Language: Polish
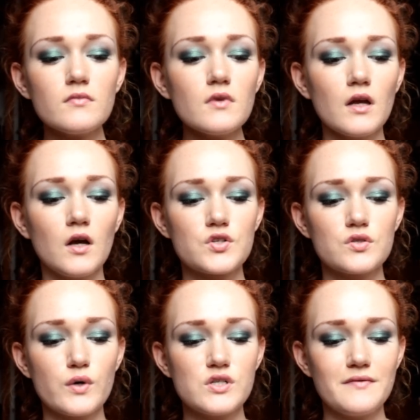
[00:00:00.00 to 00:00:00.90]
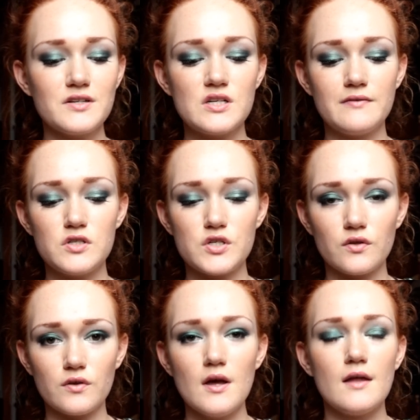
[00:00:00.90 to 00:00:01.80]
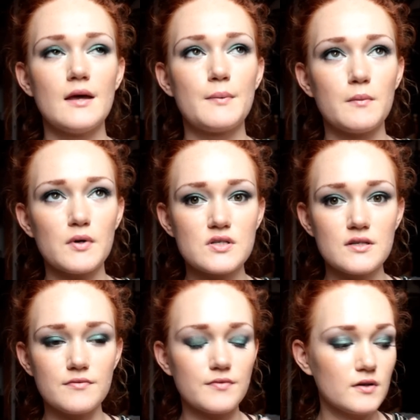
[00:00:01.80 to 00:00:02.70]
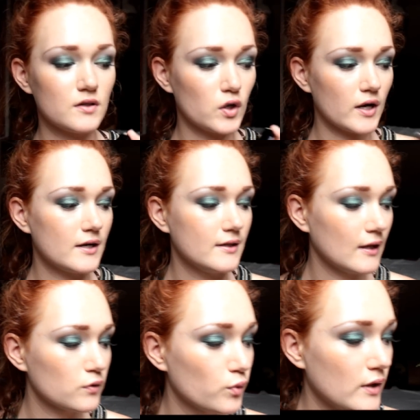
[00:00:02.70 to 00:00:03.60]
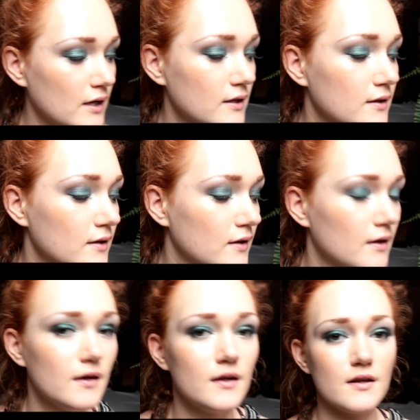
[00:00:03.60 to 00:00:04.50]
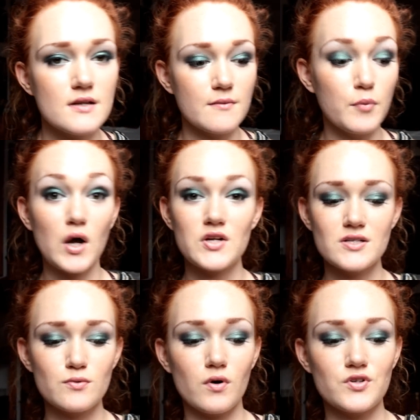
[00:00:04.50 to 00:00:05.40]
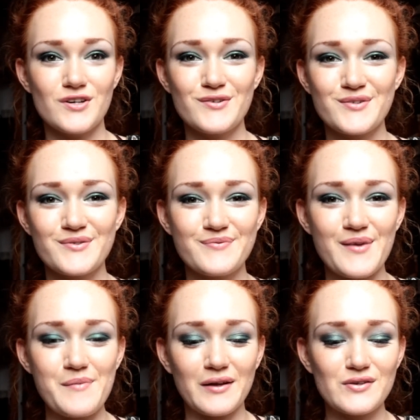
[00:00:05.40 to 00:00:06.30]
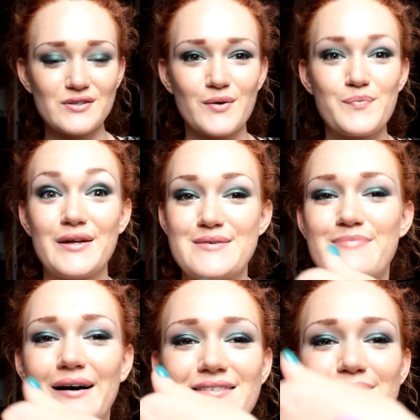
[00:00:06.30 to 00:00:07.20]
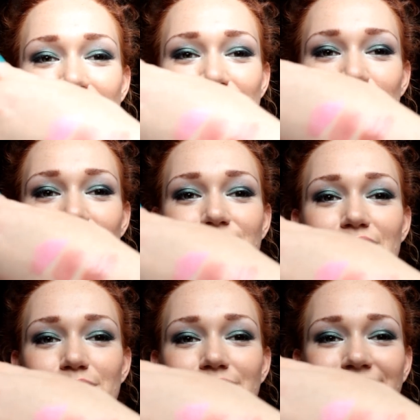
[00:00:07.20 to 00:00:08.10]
i kosztuje 9,90 na promocji w drogerii Natura. Teraz Wam pokażę słocze, już wiem jak to się robi chyba, zobaczymy czy wiem.